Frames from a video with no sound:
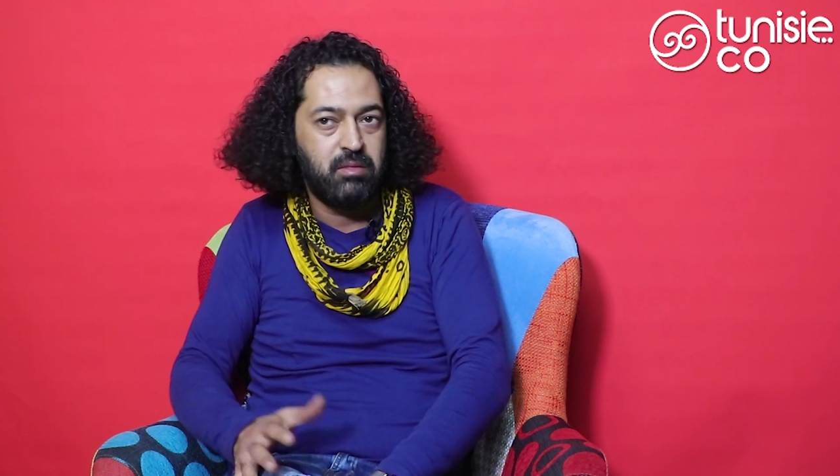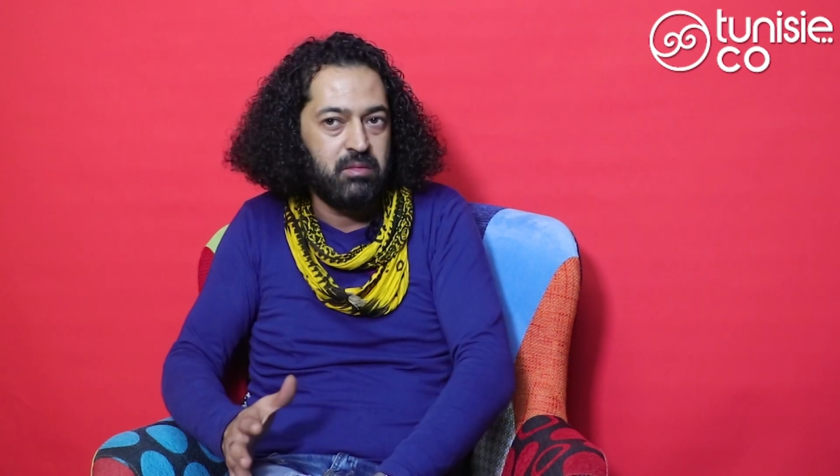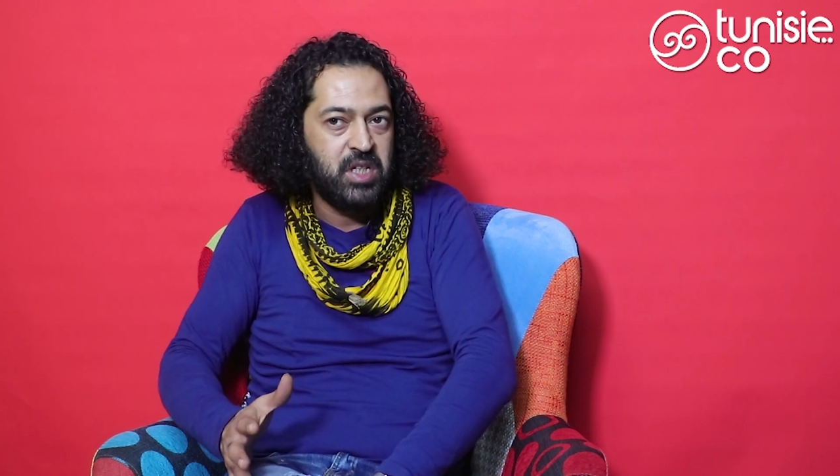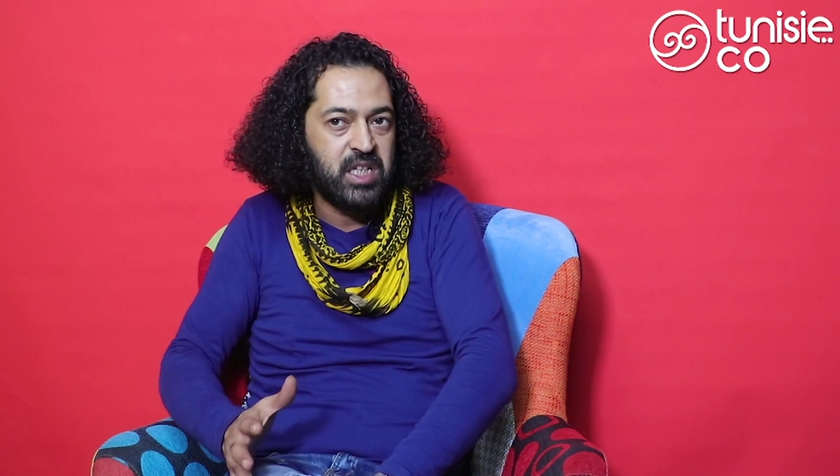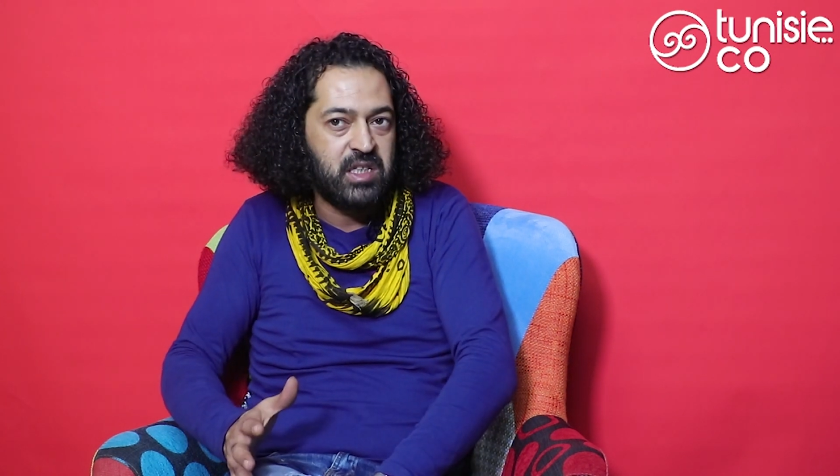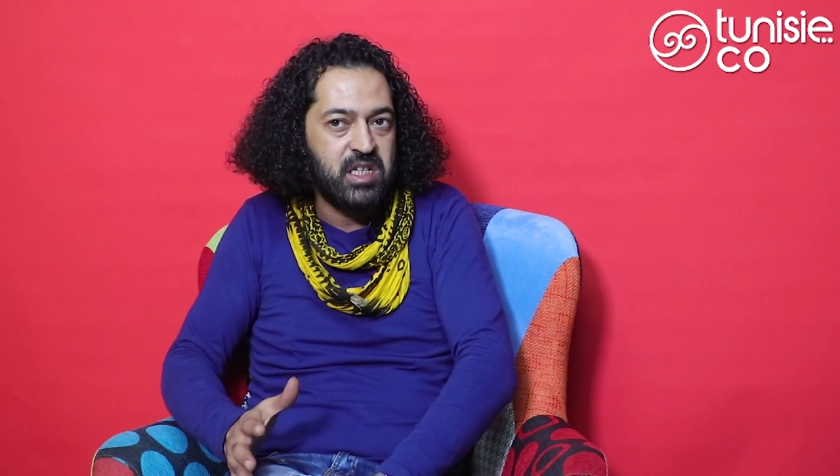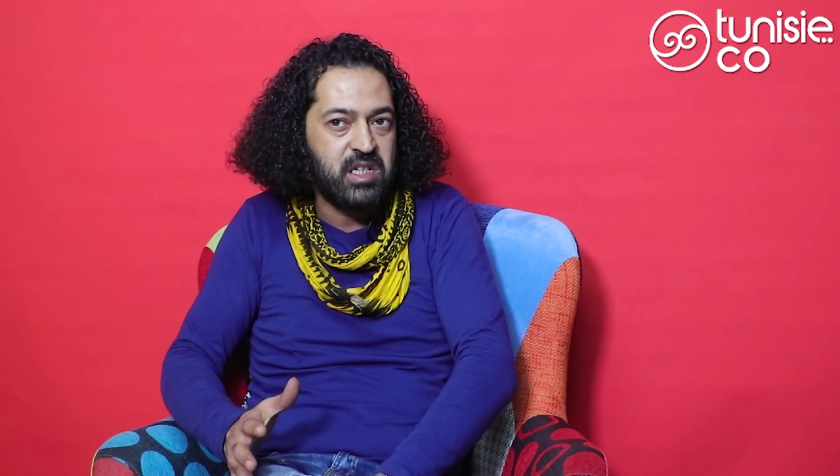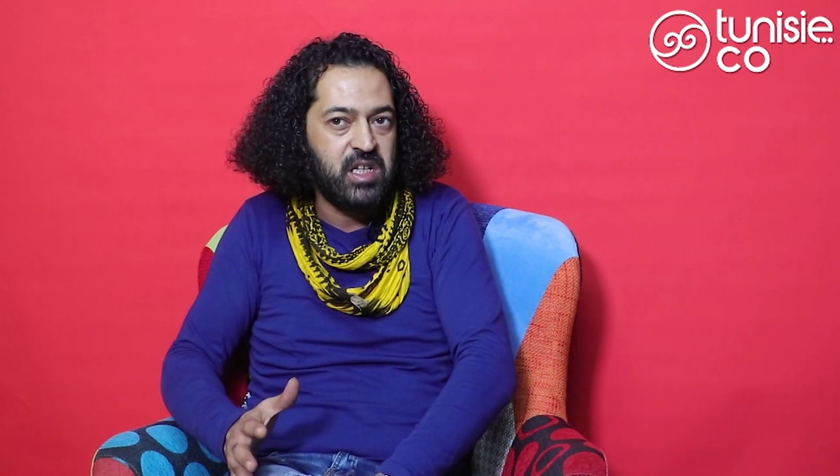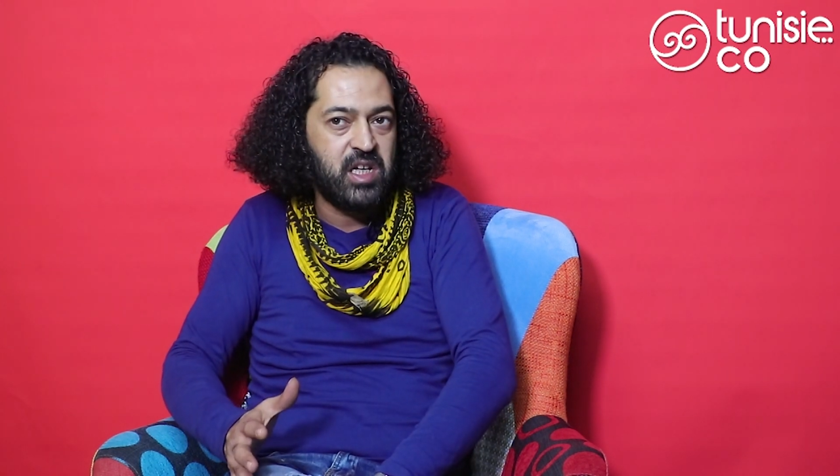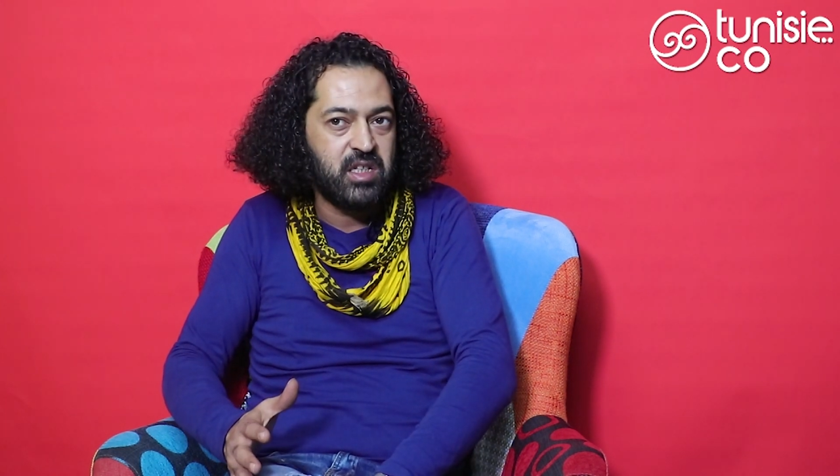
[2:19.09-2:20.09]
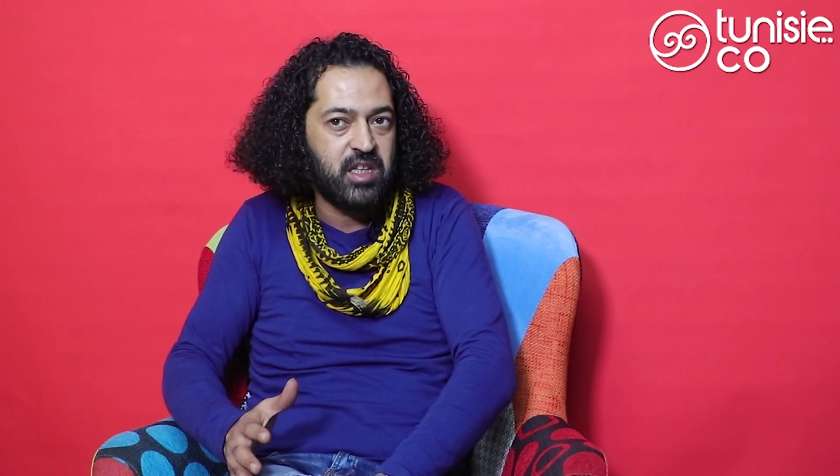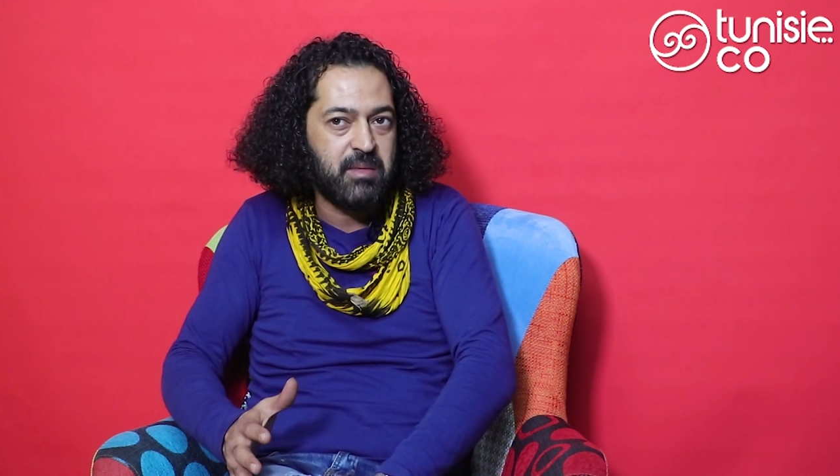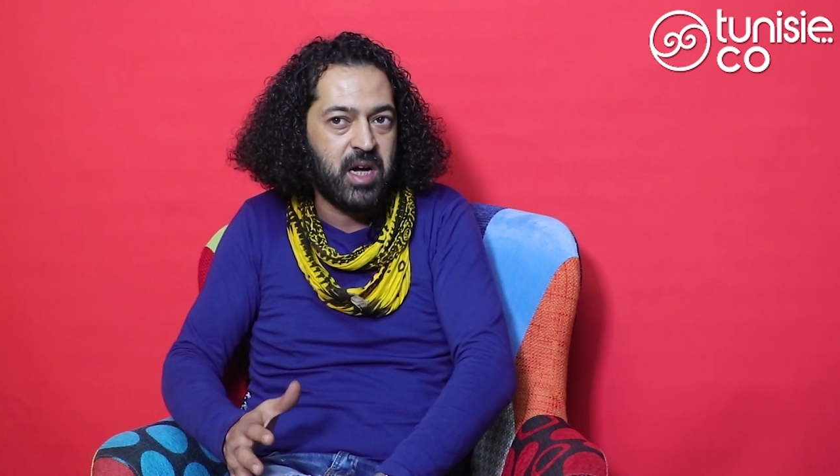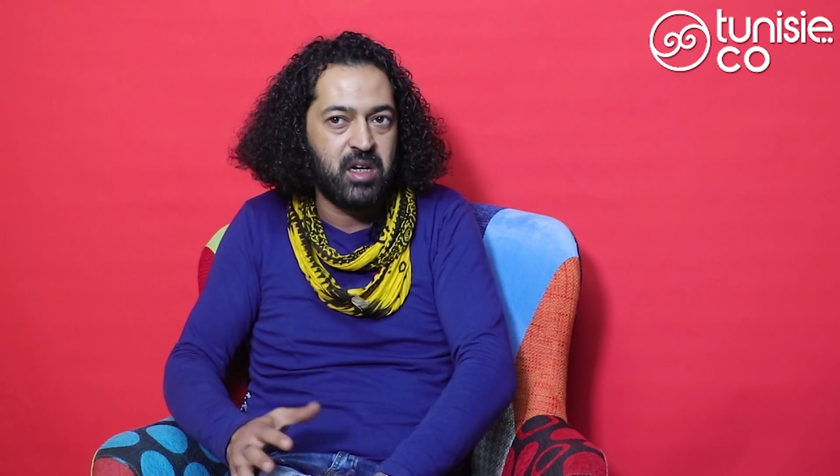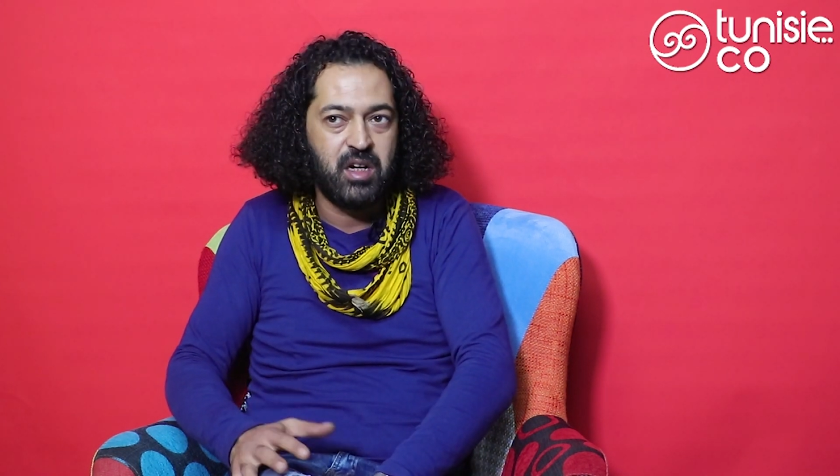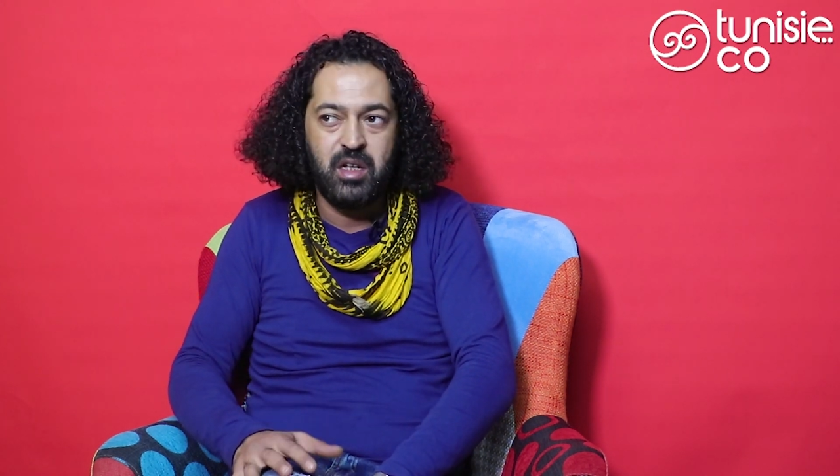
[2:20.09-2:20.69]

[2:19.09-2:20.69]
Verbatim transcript: من التسليه طبعا